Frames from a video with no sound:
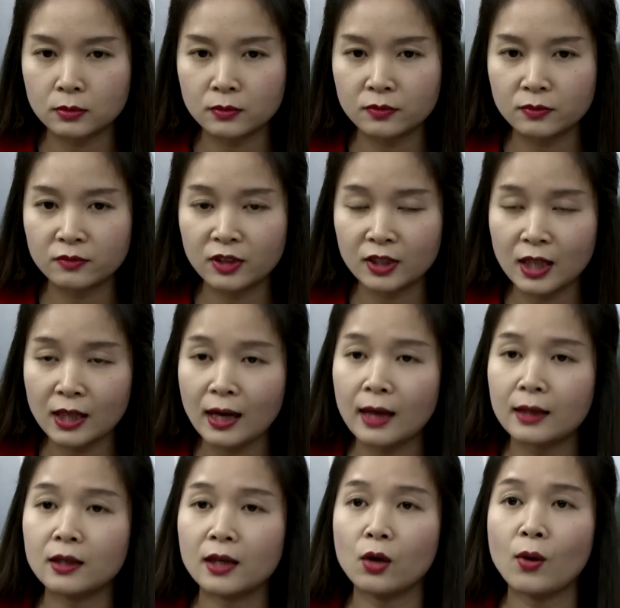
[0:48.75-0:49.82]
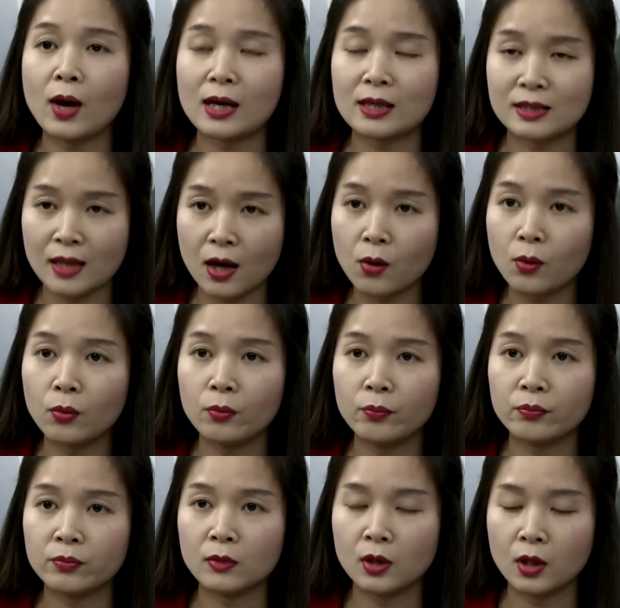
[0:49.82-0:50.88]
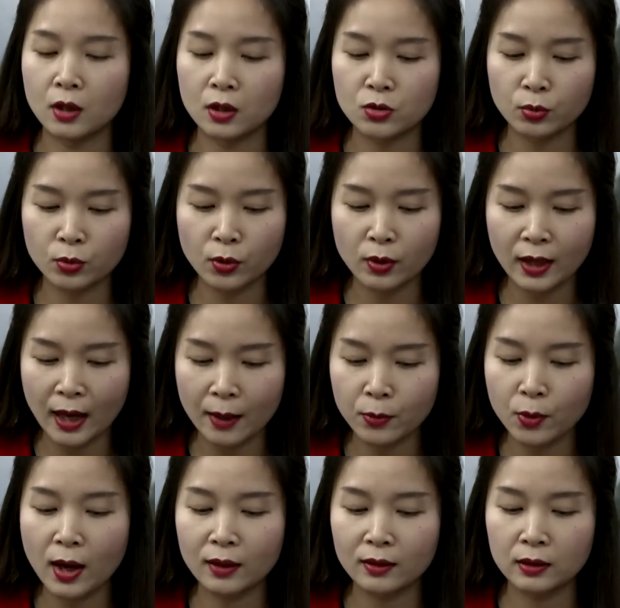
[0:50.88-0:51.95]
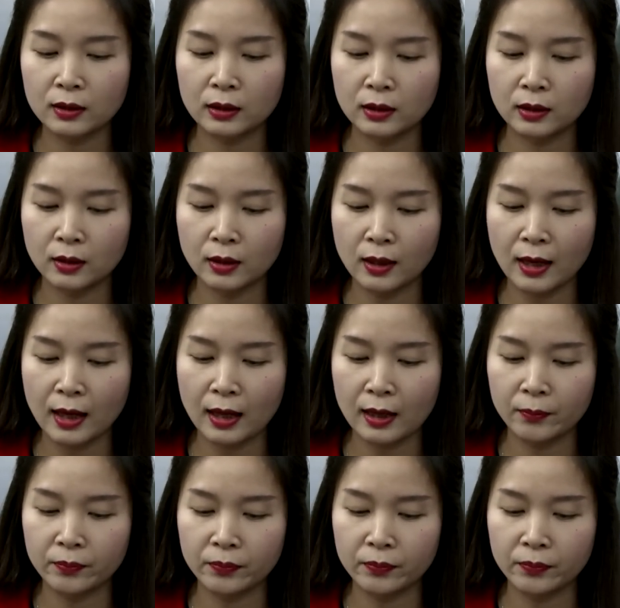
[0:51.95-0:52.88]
với tất cả những cái lô hàng sau thì chúng tôi cam đoan là